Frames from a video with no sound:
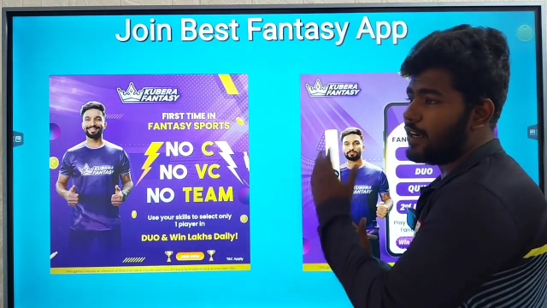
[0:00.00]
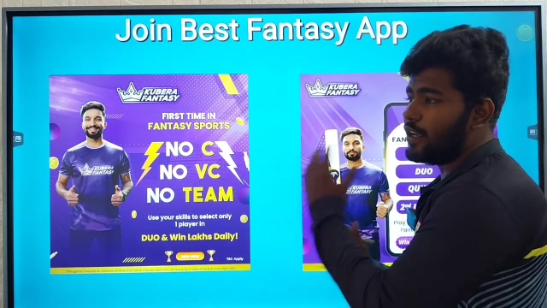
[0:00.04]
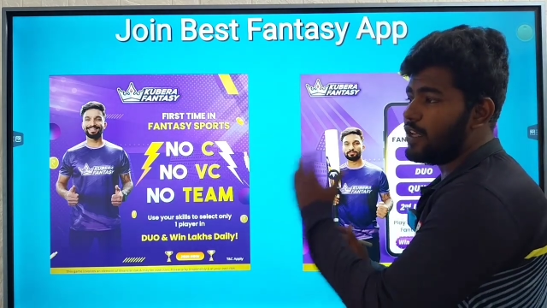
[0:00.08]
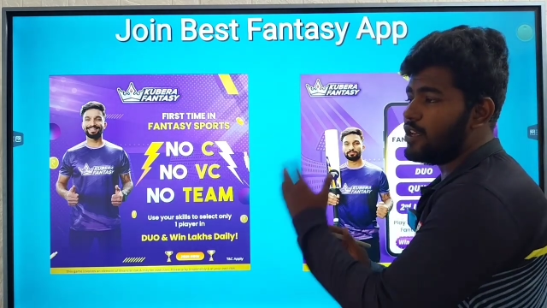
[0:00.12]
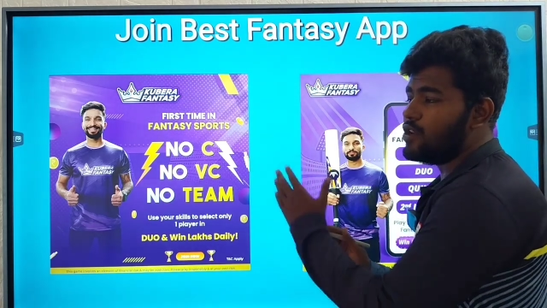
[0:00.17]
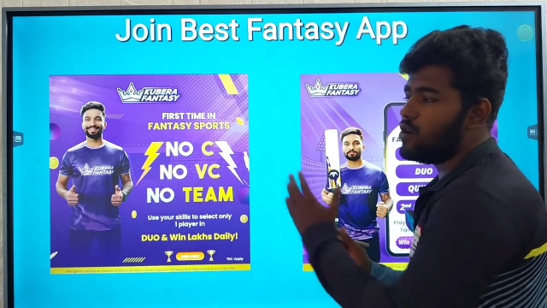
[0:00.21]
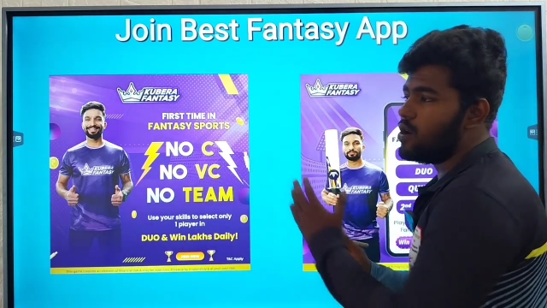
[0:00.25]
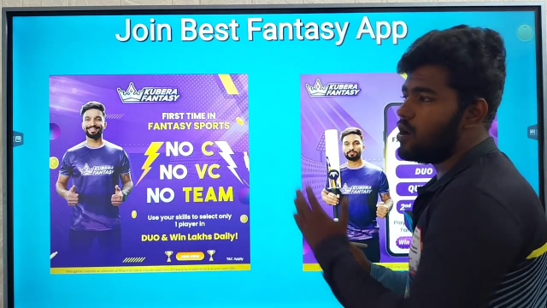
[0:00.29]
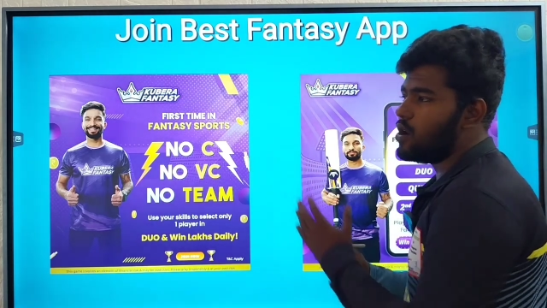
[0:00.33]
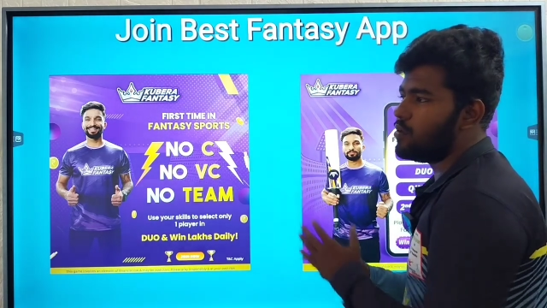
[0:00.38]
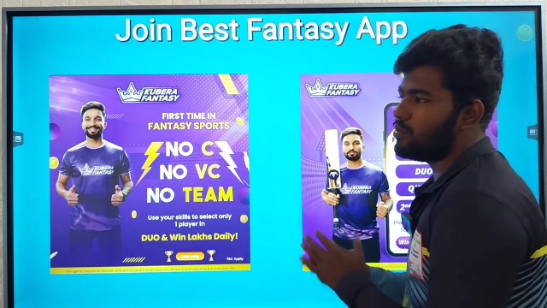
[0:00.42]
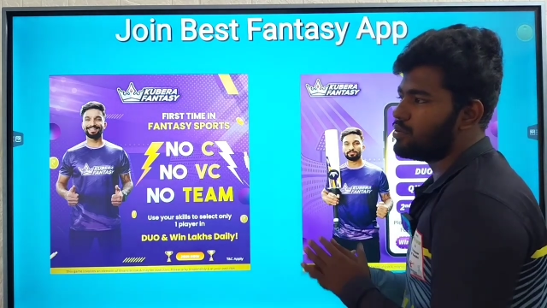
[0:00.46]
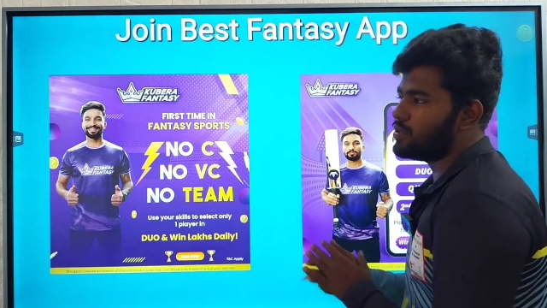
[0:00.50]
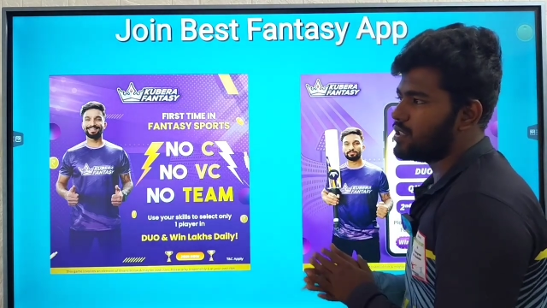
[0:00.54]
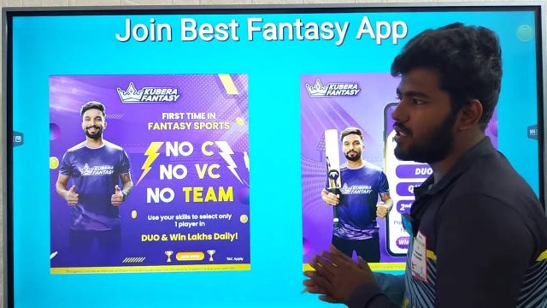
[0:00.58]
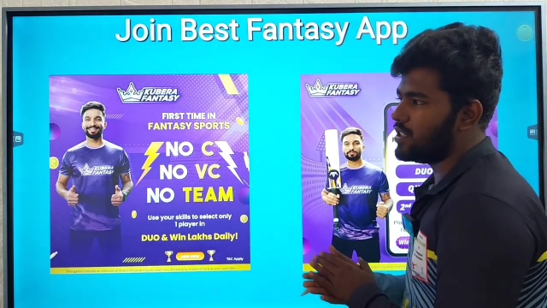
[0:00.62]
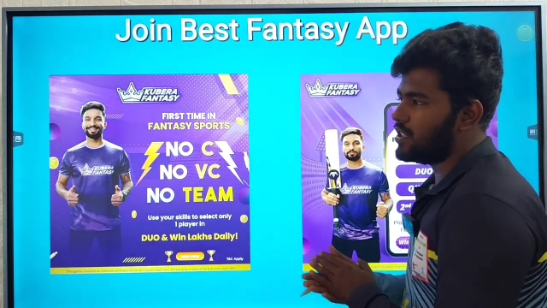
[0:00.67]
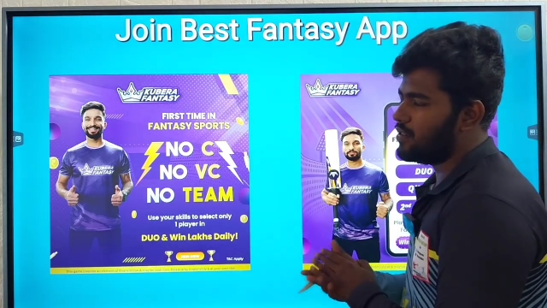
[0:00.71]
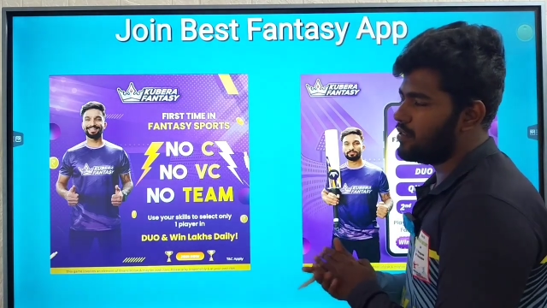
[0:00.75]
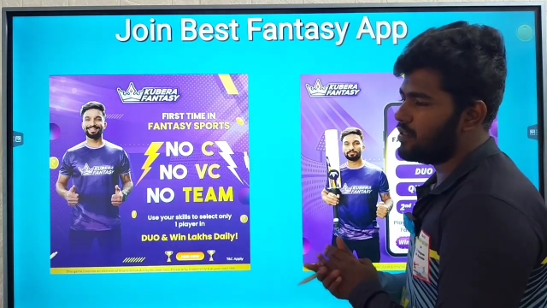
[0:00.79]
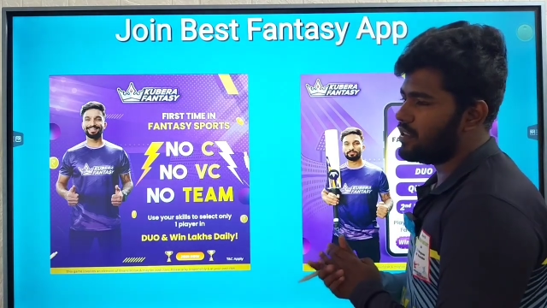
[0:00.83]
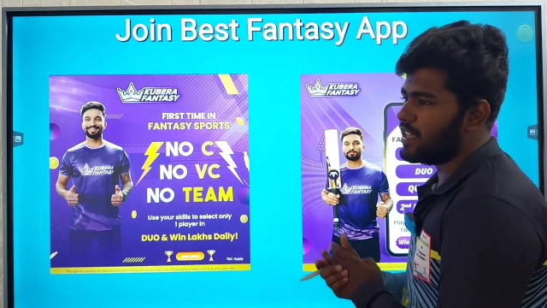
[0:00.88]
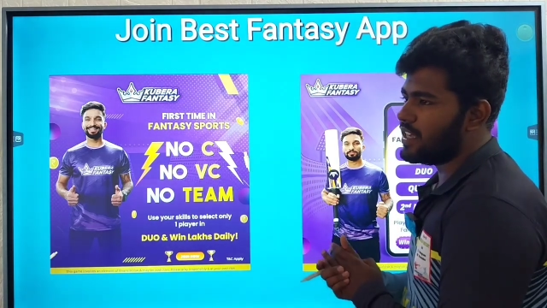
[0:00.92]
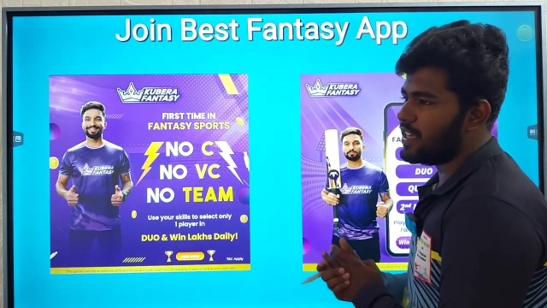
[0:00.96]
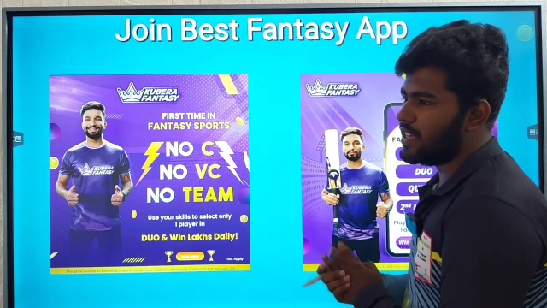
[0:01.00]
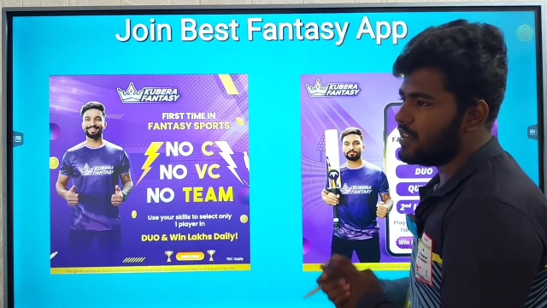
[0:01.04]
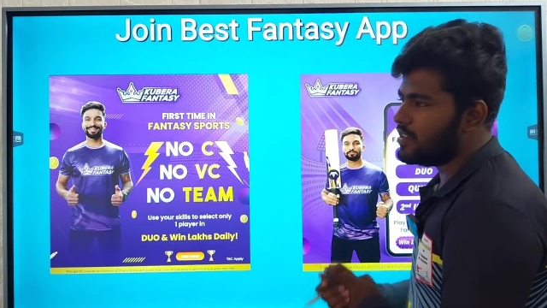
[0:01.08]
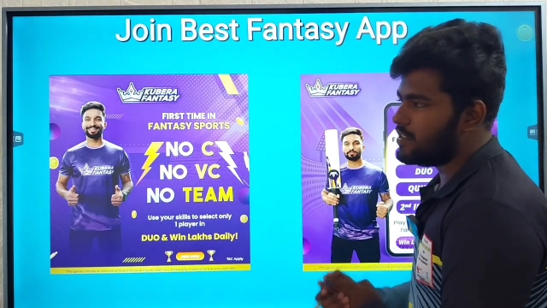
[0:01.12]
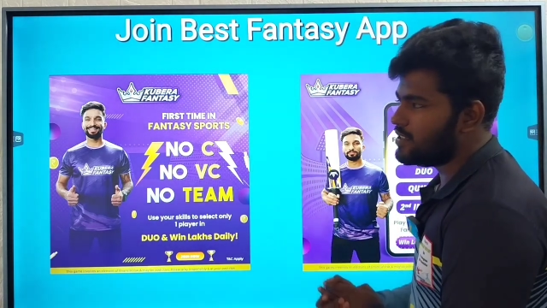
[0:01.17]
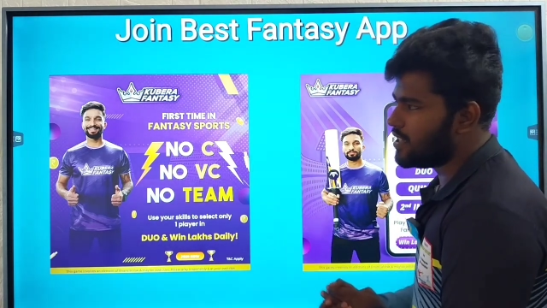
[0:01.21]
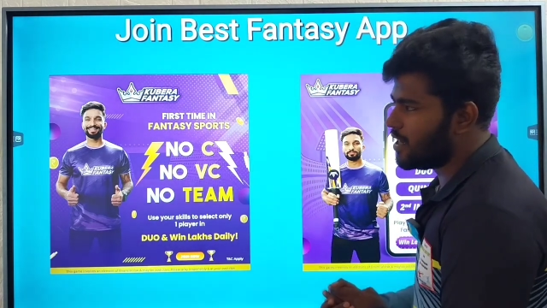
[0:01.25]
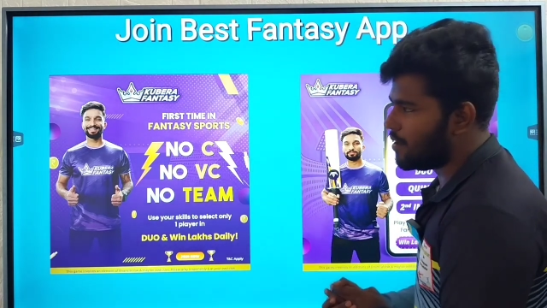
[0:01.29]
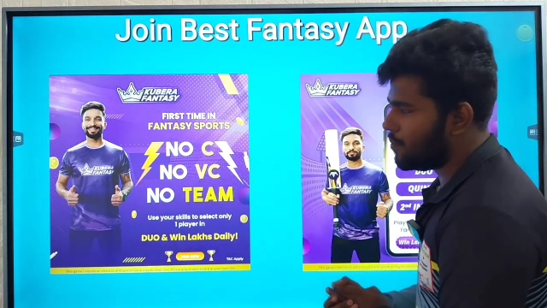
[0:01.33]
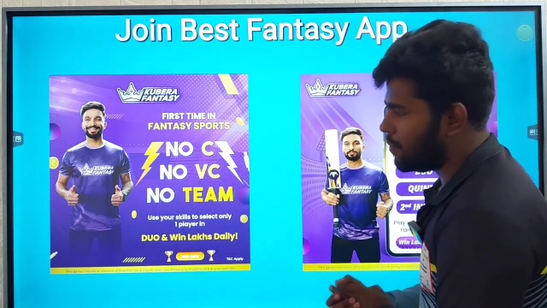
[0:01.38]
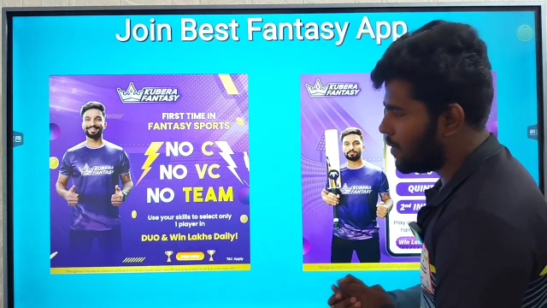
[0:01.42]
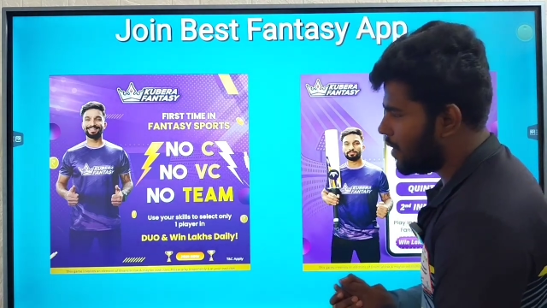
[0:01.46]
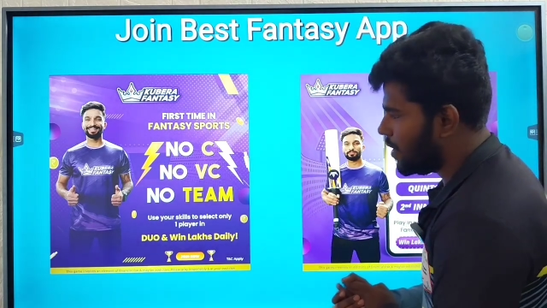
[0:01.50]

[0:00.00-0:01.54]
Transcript: டியோ ஆப்ஷன்ல வந்து ஈஸியா